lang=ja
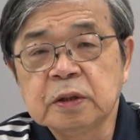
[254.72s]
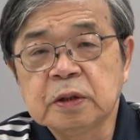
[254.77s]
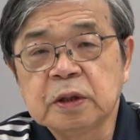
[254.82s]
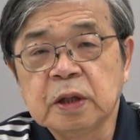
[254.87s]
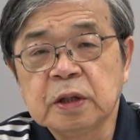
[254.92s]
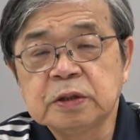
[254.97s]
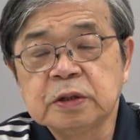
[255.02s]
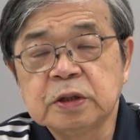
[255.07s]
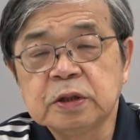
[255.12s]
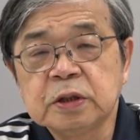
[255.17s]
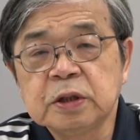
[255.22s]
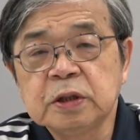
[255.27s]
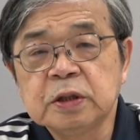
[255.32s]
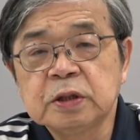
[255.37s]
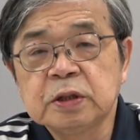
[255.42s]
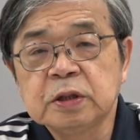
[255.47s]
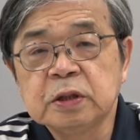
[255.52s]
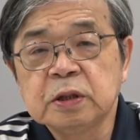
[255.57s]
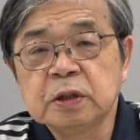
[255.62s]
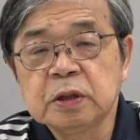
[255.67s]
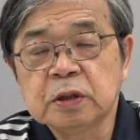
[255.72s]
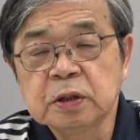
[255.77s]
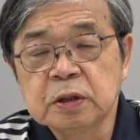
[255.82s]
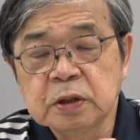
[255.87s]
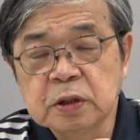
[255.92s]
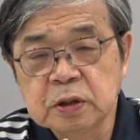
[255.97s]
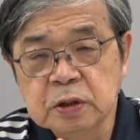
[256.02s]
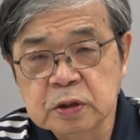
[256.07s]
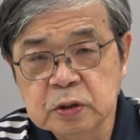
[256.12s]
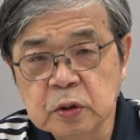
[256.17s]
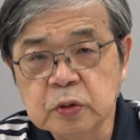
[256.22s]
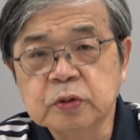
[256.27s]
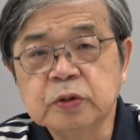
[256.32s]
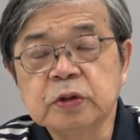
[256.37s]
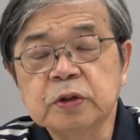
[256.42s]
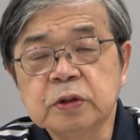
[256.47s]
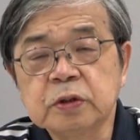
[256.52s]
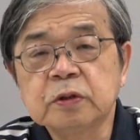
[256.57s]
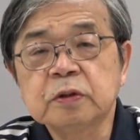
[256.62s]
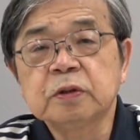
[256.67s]
え事訴
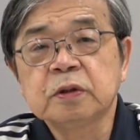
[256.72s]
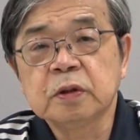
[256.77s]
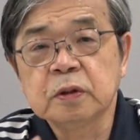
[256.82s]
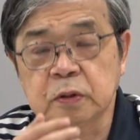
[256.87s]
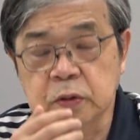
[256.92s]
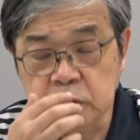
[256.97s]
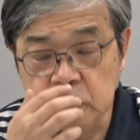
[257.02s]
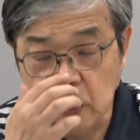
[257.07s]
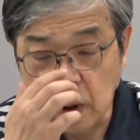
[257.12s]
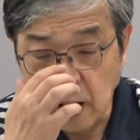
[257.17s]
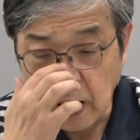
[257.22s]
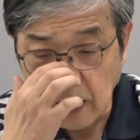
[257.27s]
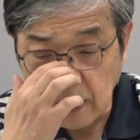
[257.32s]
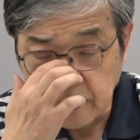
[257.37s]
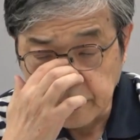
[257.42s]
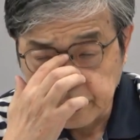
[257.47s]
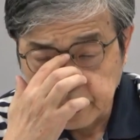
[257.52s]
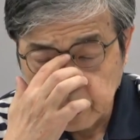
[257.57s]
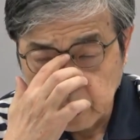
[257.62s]
追するっていうことが